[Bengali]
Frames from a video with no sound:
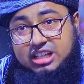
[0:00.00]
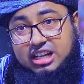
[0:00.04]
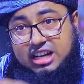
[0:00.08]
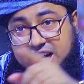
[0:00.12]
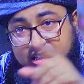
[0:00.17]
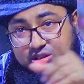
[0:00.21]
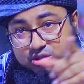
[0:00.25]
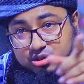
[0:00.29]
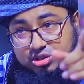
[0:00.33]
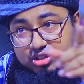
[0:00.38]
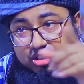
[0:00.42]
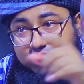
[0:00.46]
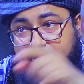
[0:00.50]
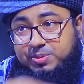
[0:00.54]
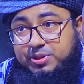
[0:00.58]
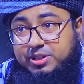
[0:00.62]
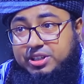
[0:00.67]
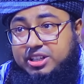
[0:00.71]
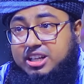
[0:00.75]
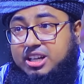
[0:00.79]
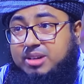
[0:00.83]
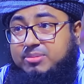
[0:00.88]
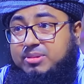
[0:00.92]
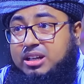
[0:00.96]
যান আটটুসি
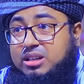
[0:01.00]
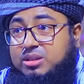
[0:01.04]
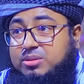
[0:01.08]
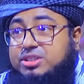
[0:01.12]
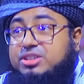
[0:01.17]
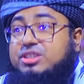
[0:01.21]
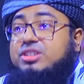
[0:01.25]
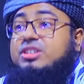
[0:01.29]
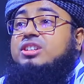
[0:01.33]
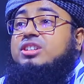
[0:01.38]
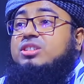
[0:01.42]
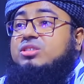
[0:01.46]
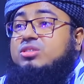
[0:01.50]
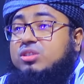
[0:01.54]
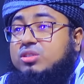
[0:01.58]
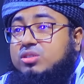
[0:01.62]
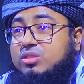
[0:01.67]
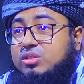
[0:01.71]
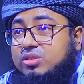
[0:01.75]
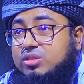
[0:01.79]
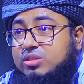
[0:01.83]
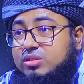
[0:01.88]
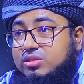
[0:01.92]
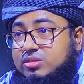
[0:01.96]
পীরকে ভালোবাসেন কী
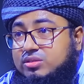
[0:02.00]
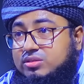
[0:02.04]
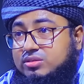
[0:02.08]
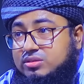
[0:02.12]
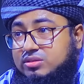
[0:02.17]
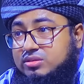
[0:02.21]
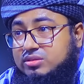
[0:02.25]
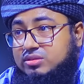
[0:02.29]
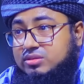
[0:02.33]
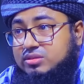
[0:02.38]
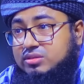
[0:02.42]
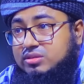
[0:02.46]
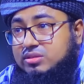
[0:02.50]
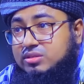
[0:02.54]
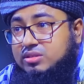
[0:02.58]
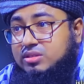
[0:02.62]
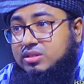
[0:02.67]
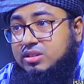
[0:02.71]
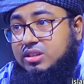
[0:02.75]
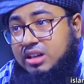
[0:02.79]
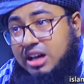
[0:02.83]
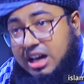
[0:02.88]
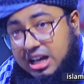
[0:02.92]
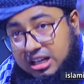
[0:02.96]
জন্য
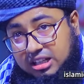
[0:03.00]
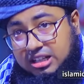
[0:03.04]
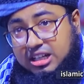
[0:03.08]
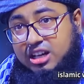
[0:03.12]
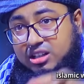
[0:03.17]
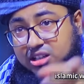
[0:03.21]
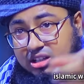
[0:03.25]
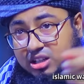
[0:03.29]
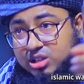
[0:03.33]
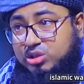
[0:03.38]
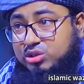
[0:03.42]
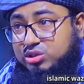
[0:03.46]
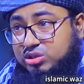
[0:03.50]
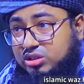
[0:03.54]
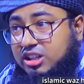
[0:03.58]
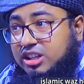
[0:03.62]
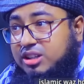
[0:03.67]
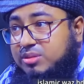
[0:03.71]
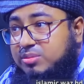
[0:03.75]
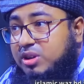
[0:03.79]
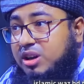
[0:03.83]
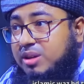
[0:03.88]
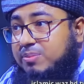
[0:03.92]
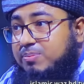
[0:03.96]
আল্লাহ আল্লাহ
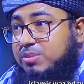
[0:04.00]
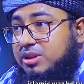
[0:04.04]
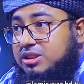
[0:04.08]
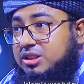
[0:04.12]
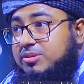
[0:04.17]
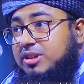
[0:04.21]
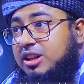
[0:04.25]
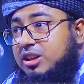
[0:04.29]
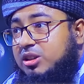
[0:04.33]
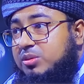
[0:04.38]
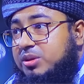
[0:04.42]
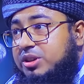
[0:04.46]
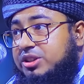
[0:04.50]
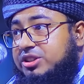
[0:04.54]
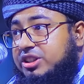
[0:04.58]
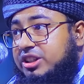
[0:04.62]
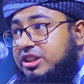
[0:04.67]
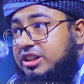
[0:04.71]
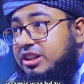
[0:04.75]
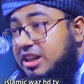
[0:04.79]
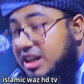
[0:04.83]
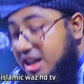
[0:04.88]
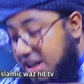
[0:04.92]
রসুলের মহাব্বতে ভালোবাসেন